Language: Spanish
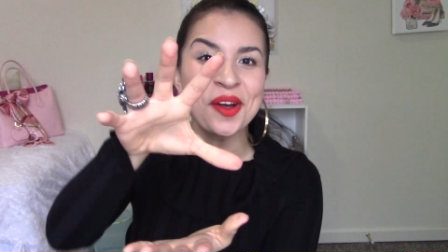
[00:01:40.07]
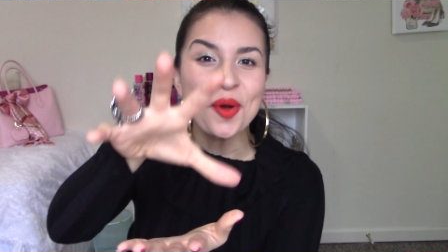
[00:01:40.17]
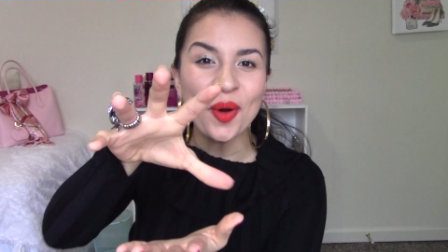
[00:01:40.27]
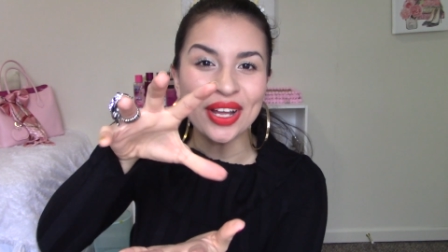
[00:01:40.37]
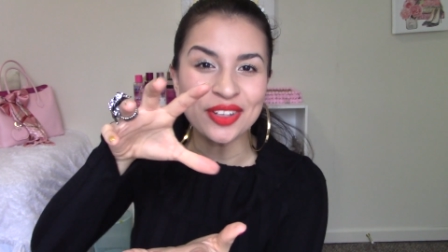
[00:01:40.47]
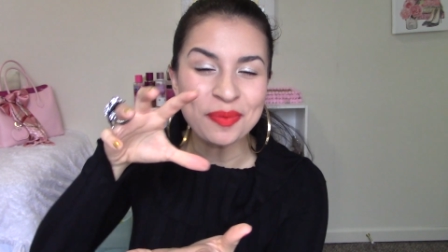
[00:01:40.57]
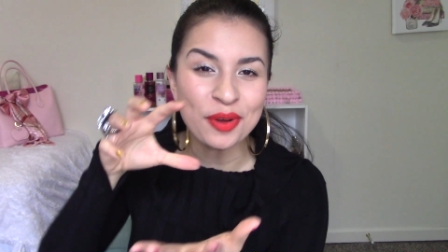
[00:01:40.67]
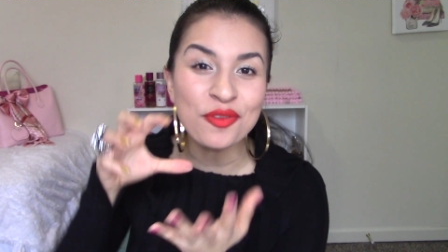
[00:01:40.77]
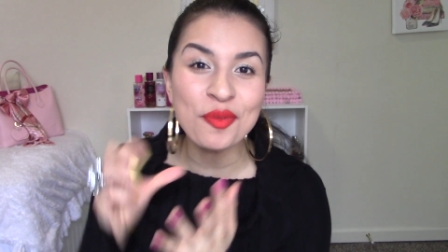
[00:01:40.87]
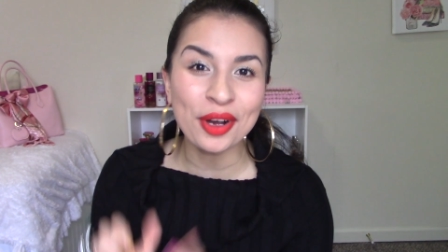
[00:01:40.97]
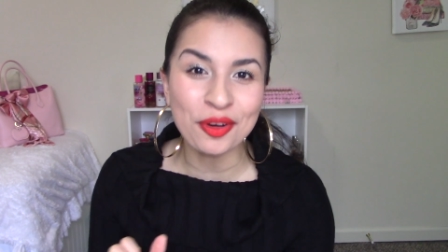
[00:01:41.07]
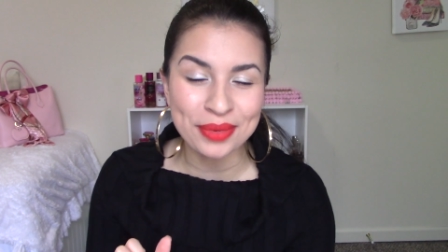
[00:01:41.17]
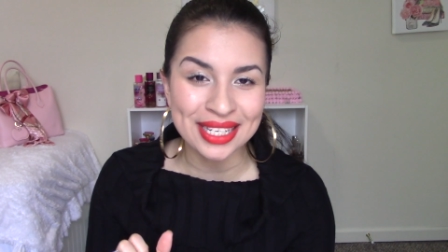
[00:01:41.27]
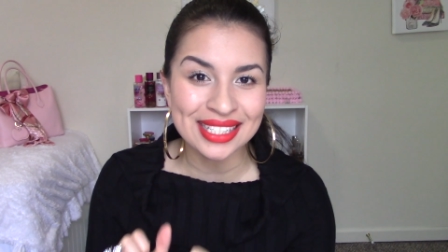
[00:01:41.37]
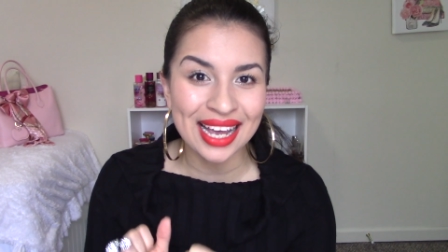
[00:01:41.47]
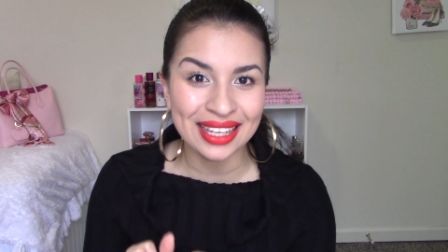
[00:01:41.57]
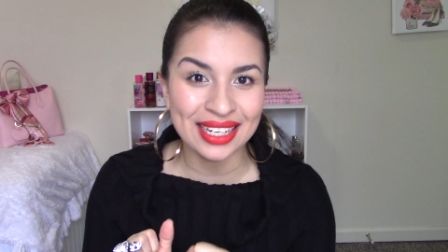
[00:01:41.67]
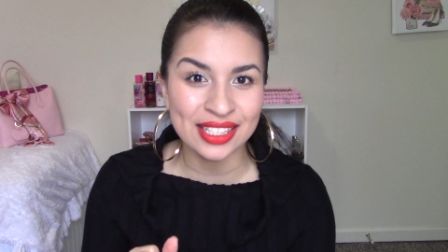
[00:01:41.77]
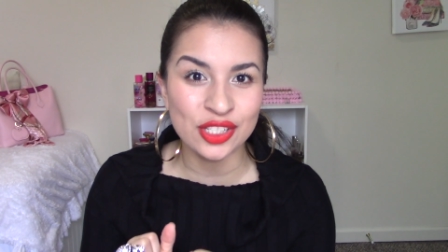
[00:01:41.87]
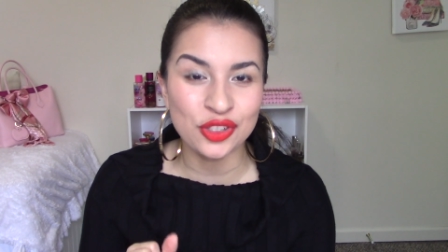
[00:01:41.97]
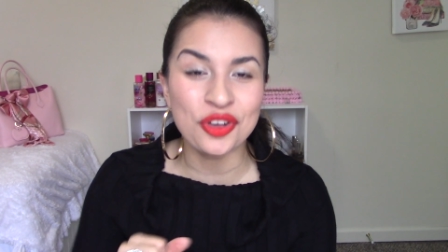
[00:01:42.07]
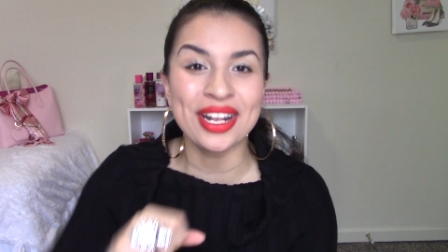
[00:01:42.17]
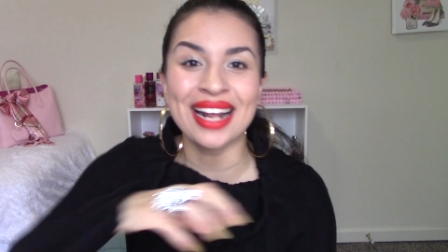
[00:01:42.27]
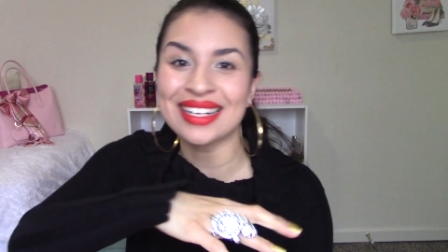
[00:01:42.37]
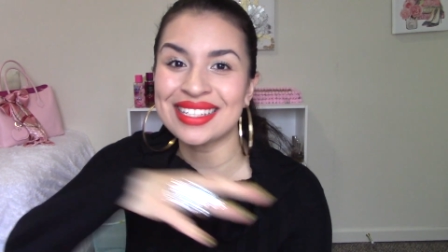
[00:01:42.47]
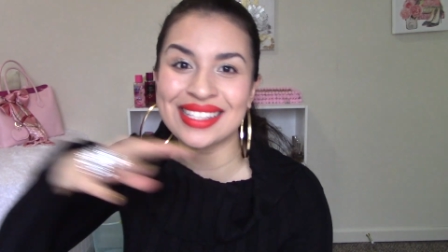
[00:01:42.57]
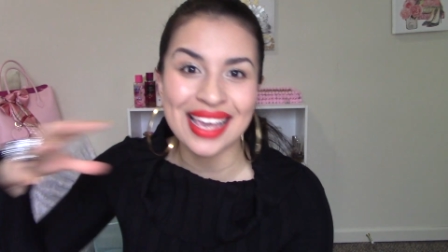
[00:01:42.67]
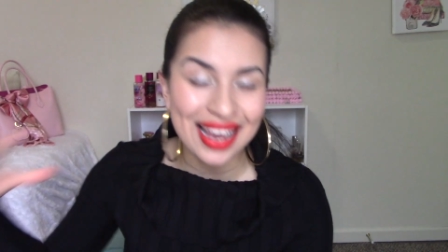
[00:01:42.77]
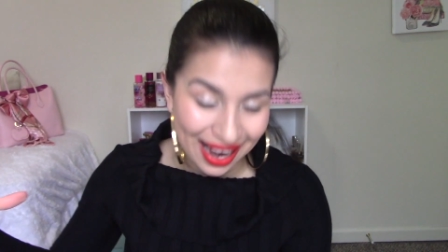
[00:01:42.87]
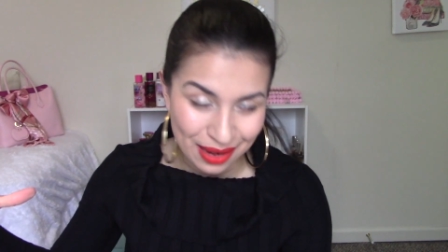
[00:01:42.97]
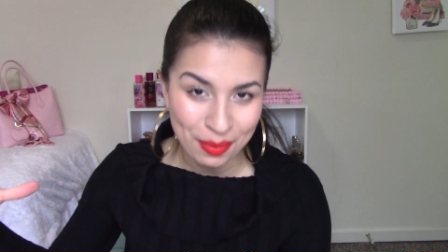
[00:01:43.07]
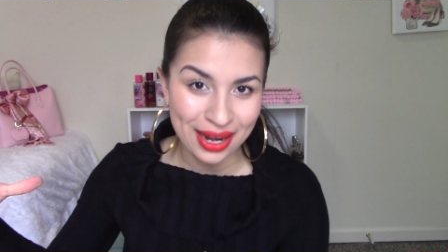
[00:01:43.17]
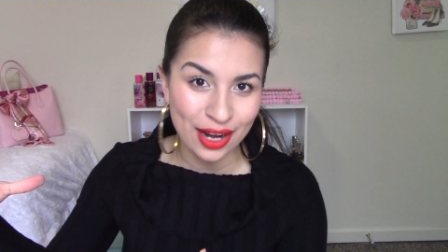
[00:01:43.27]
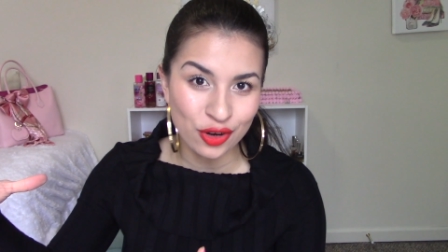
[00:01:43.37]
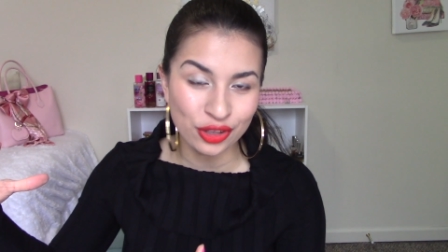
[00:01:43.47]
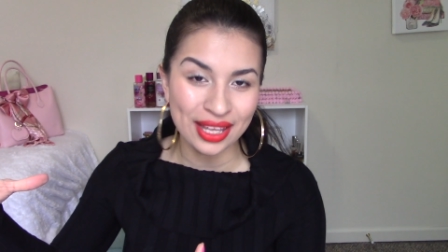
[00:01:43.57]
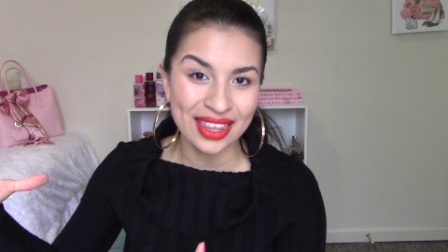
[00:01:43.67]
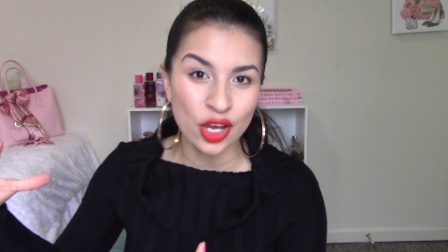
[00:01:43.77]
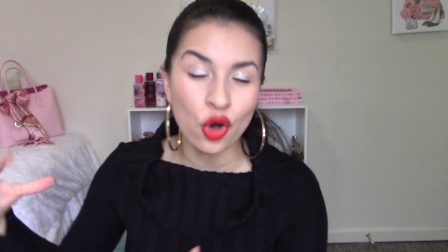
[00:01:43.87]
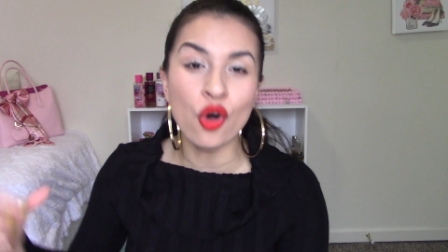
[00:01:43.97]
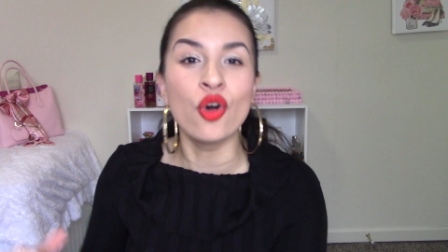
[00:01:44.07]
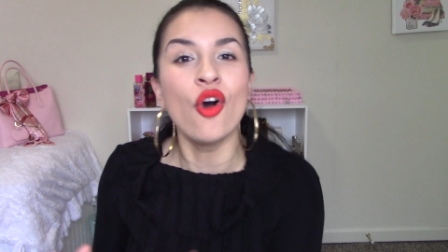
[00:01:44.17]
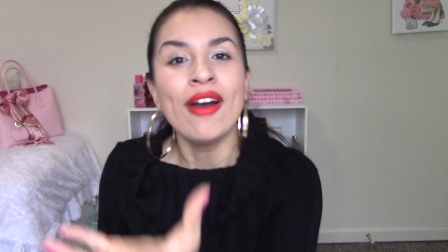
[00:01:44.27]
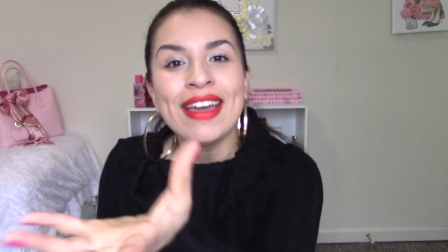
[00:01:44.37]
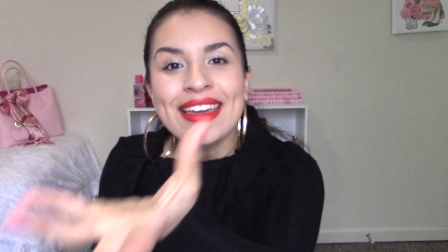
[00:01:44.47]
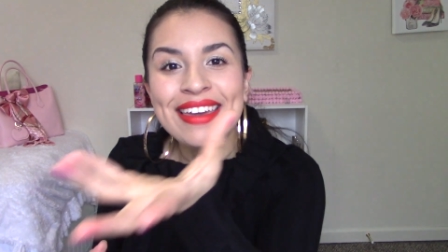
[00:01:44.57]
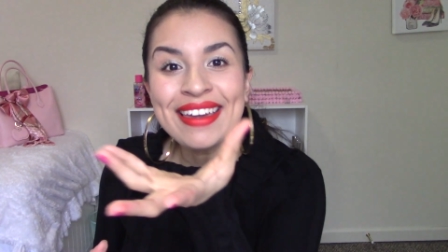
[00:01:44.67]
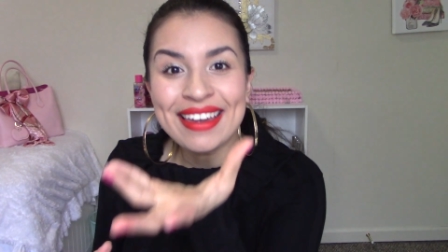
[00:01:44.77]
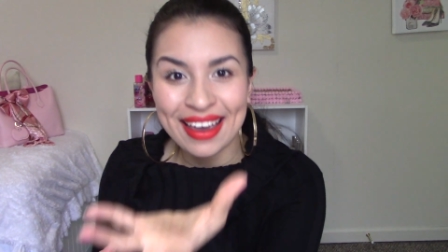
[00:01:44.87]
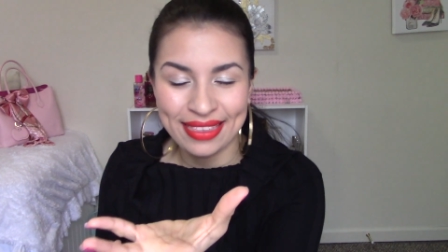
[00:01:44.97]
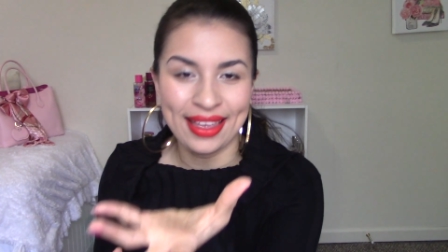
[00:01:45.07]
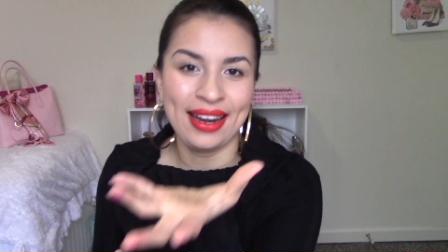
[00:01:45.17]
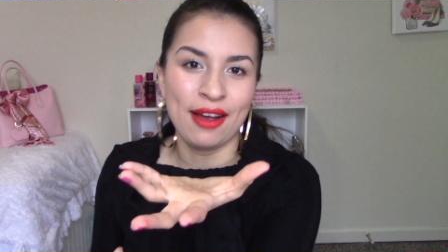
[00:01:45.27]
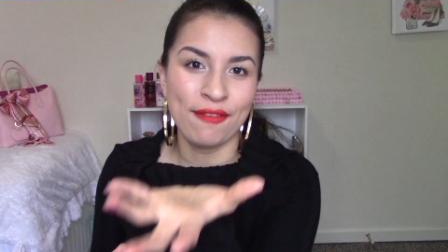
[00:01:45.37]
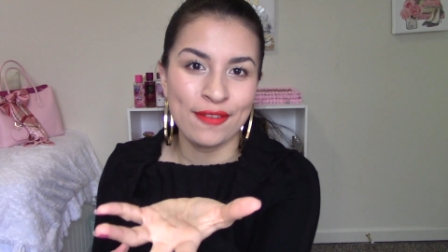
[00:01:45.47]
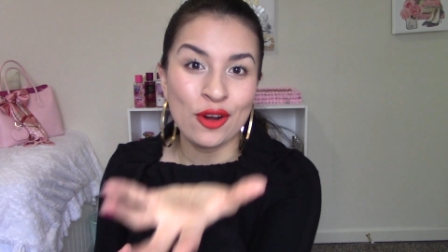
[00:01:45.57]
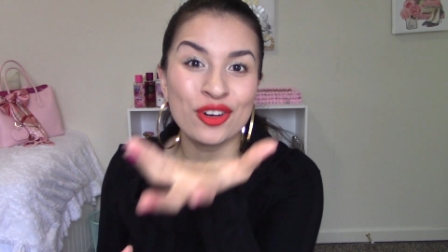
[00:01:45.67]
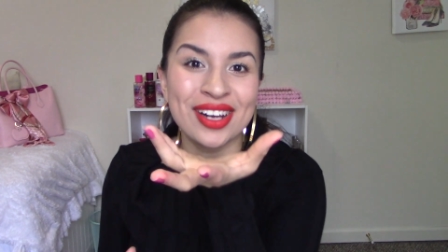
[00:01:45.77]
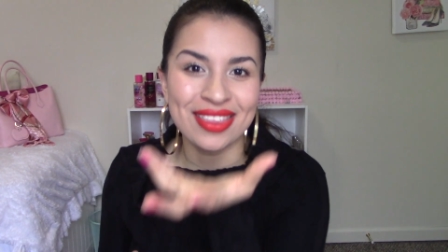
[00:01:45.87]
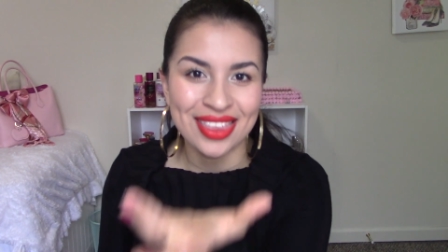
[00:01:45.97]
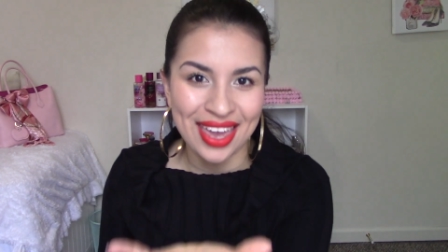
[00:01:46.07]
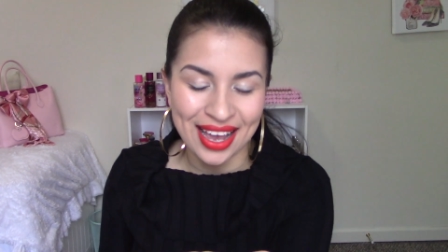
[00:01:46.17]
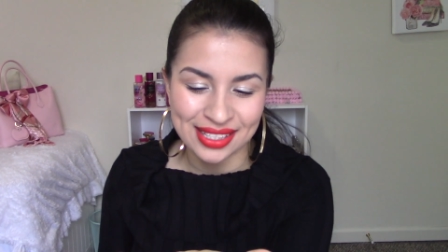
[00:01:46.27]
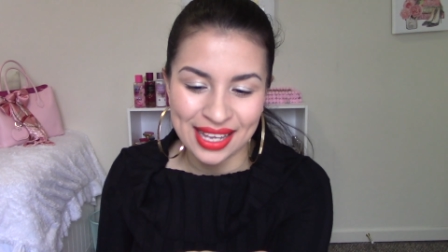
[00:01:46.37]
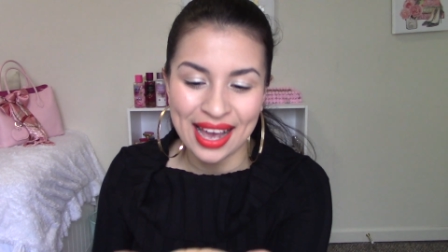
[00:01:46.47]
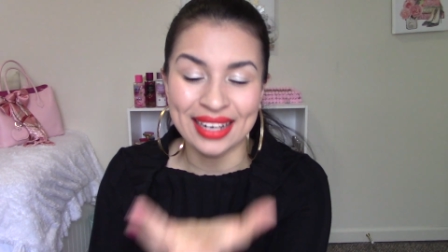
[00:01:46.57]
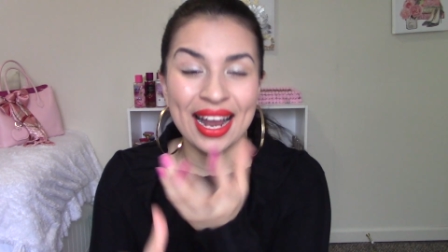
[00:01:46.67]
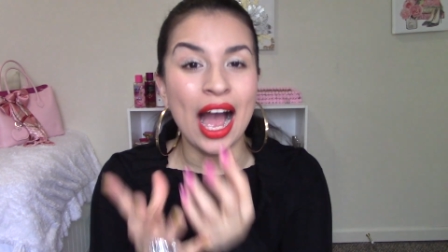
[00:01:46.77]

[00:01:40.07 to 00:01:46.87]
Cuando el perfume comienza a transicionar, se calma la nota de coco y queda la flor de azahar.